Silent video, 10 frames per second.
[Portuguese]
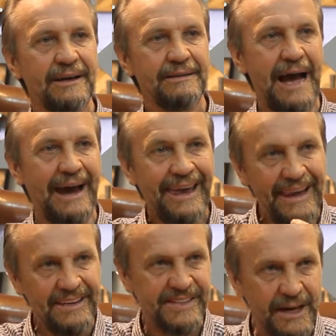a
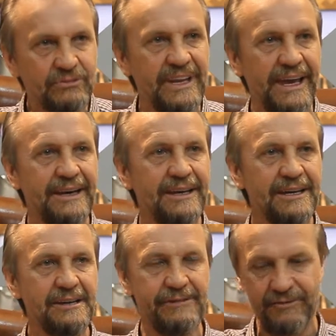reeleição dele,
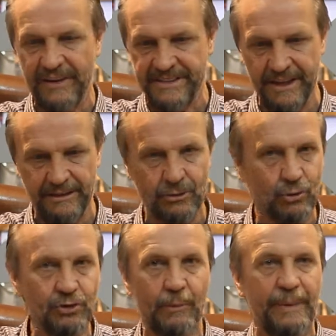e vão fazer de
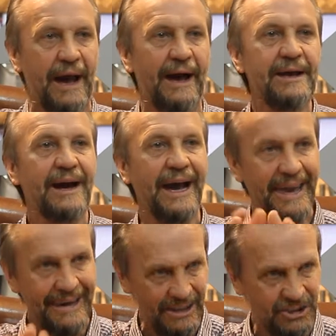tudo para
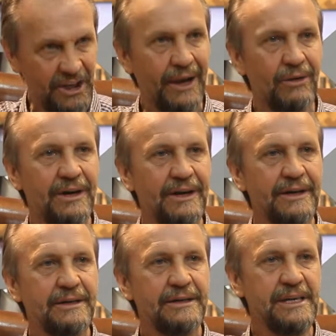reelegê-lo
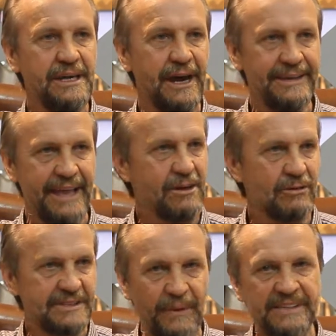e aí tem
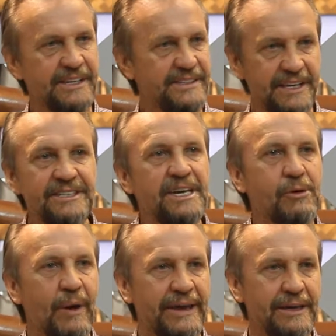as pesquisas
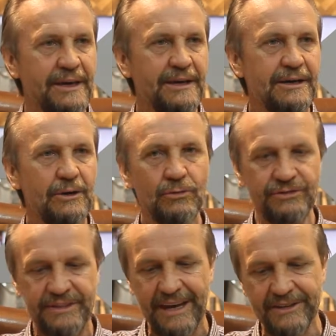indicam aí
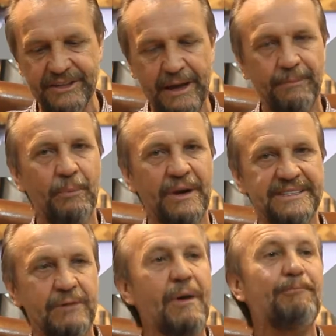um terço da
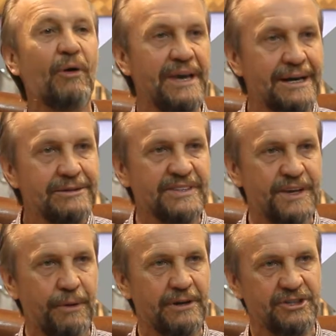população apoiando
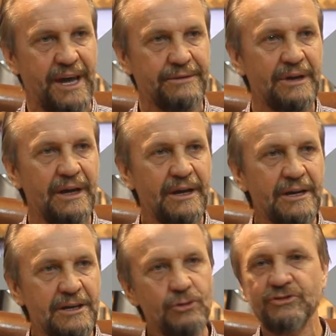esse projeto,
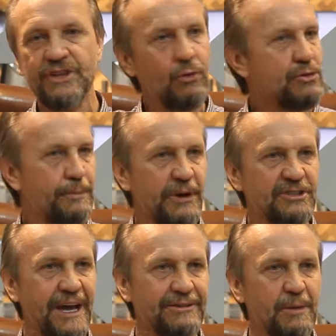e o segundo
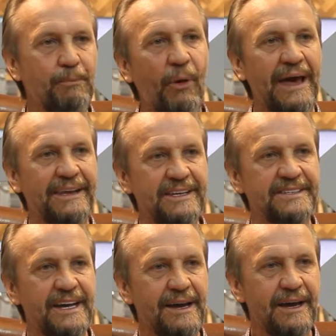projeto que
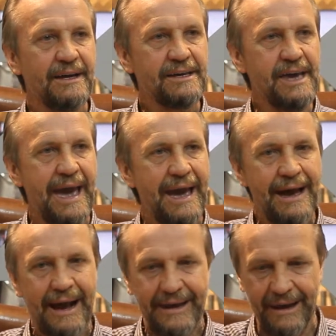polariza, que
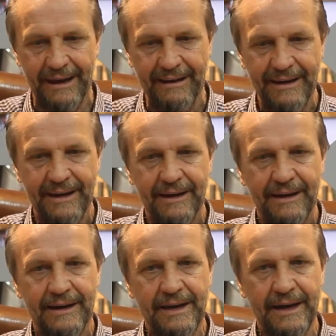é aquela
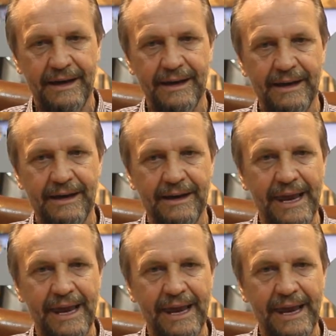é,